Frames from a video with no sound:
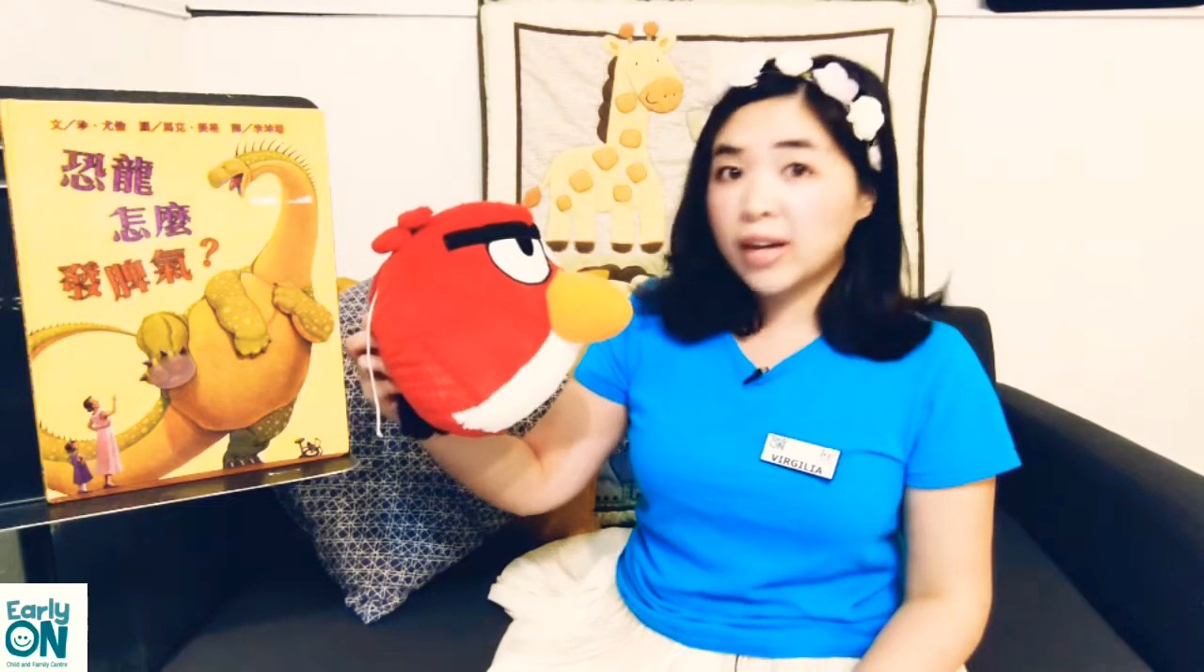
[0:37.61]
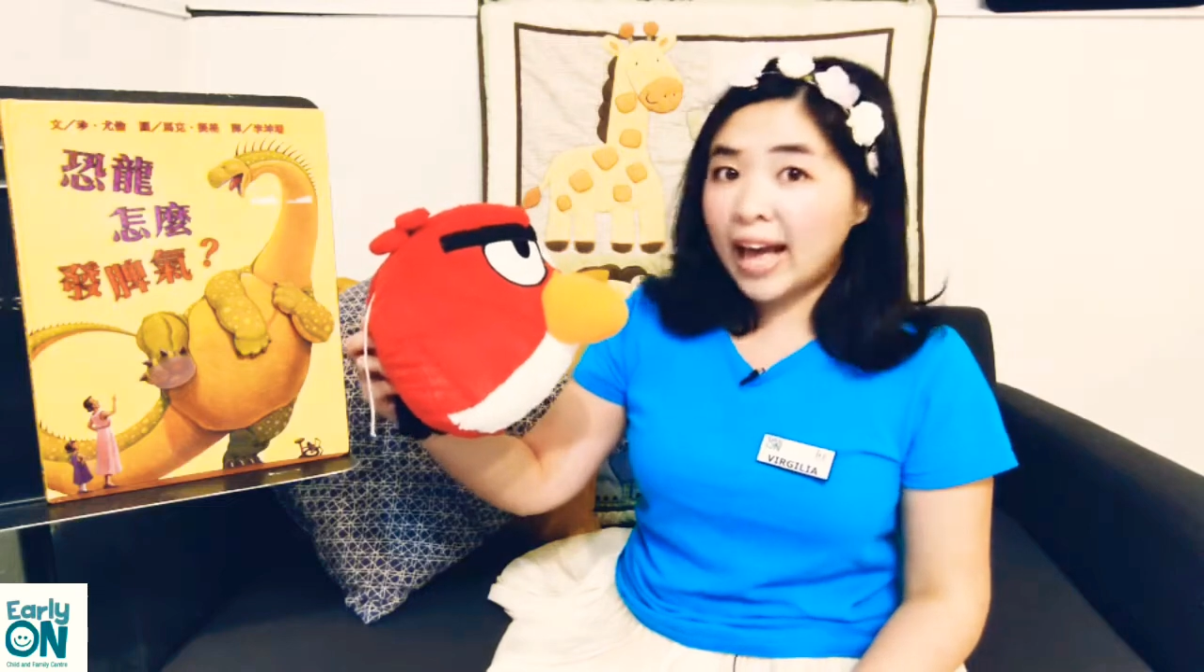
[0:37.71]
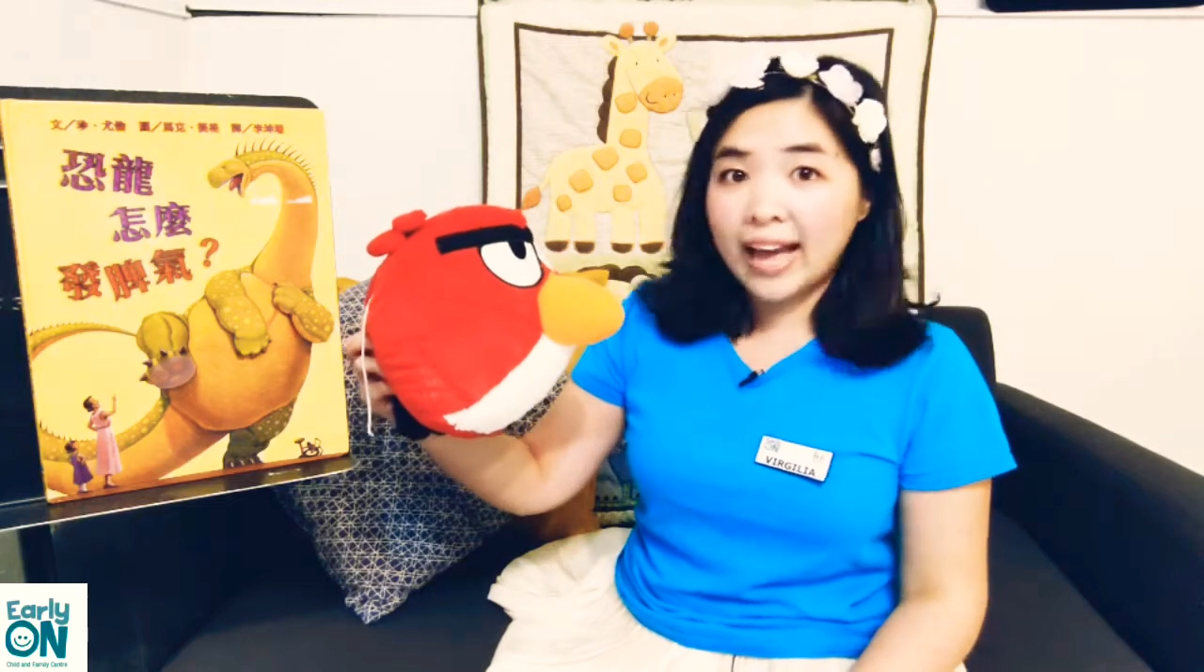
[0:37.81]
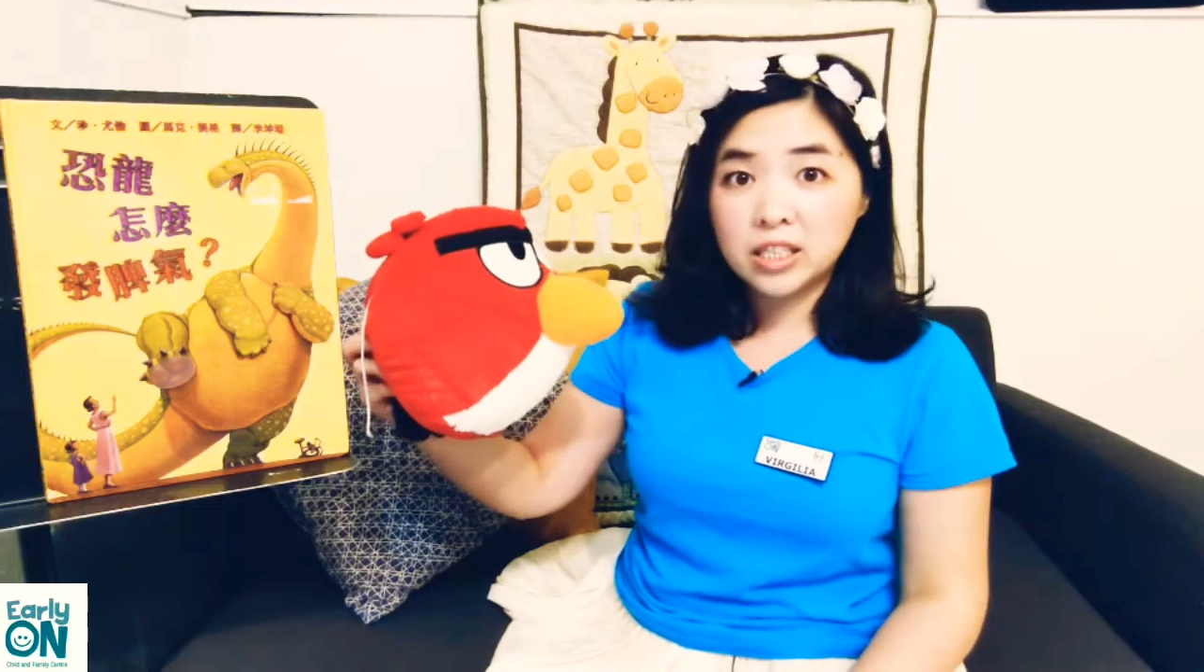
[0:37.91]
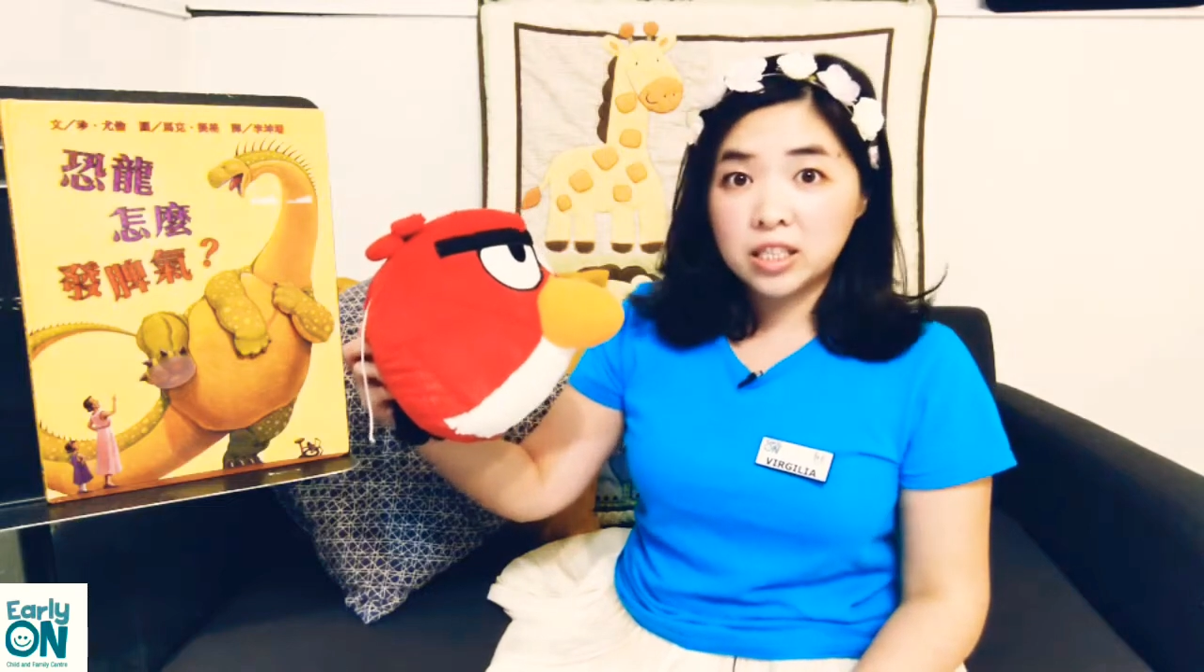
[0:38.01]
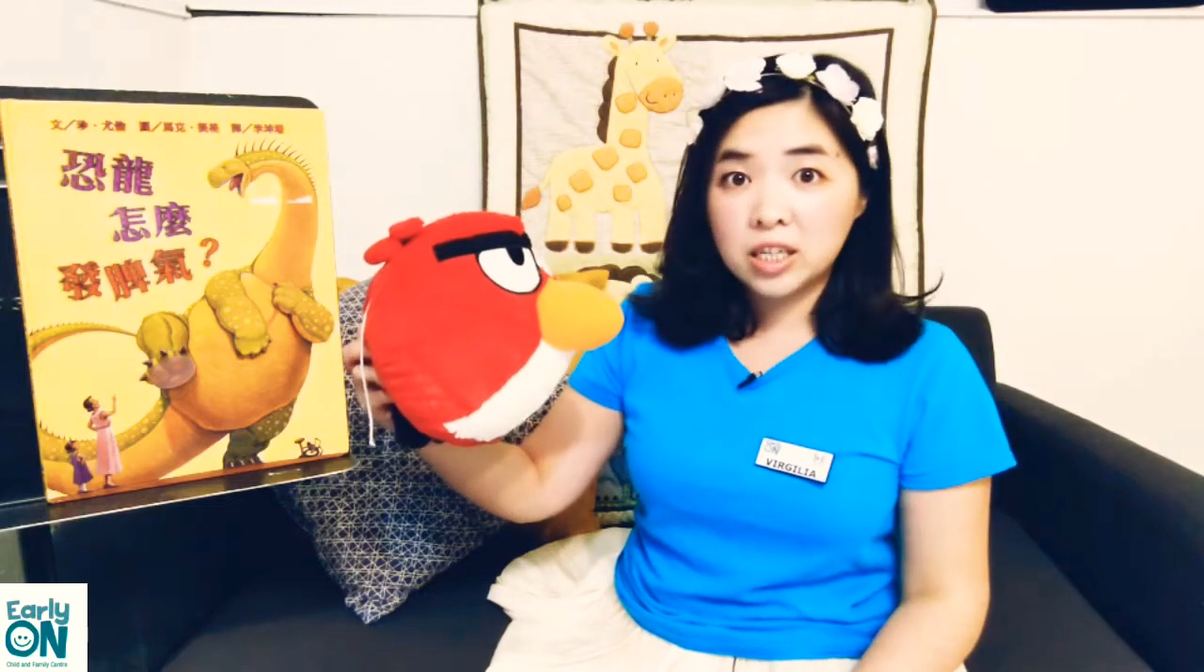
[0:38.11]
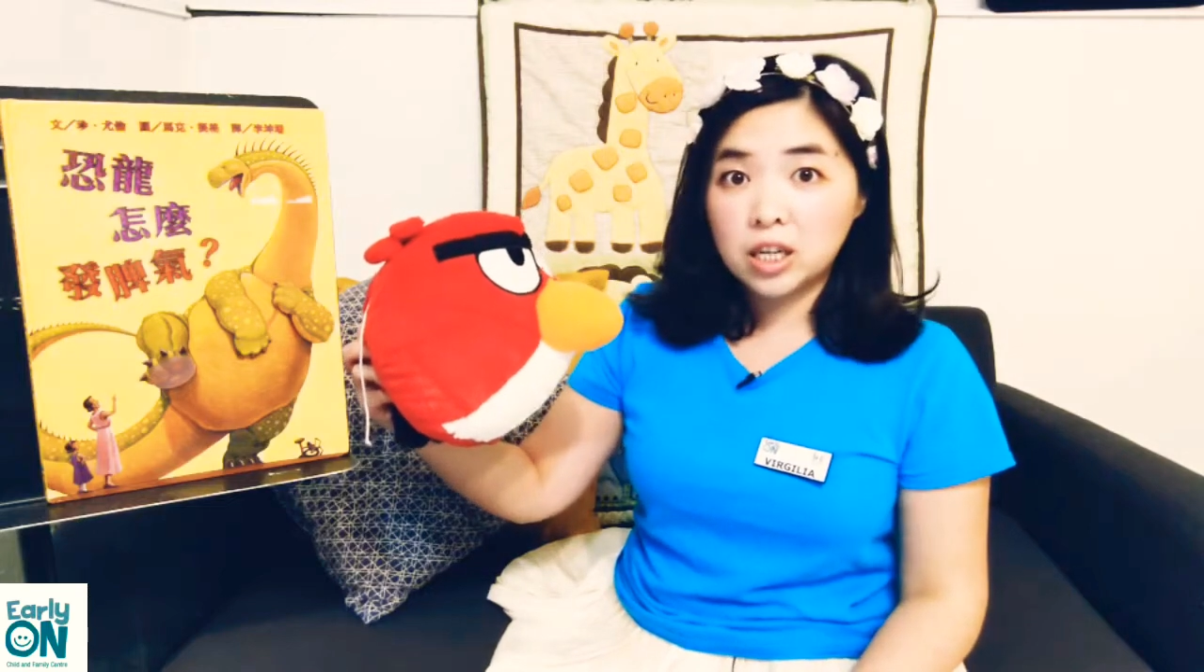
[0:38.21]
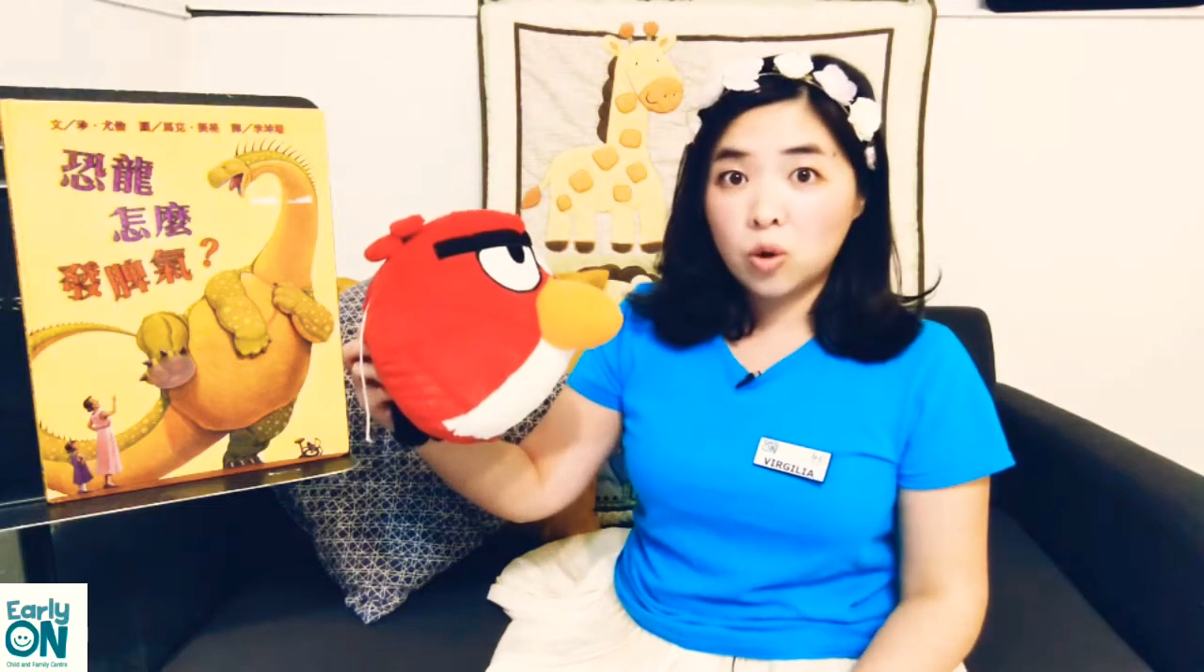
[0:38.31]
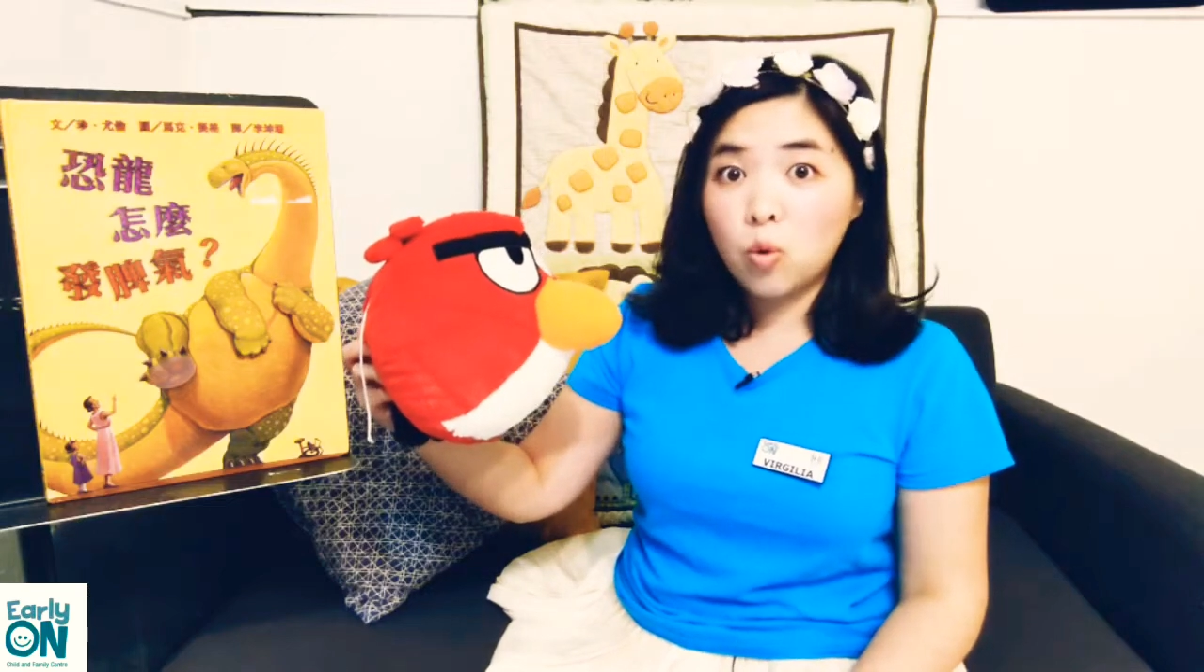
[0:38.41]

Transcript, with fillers: 开心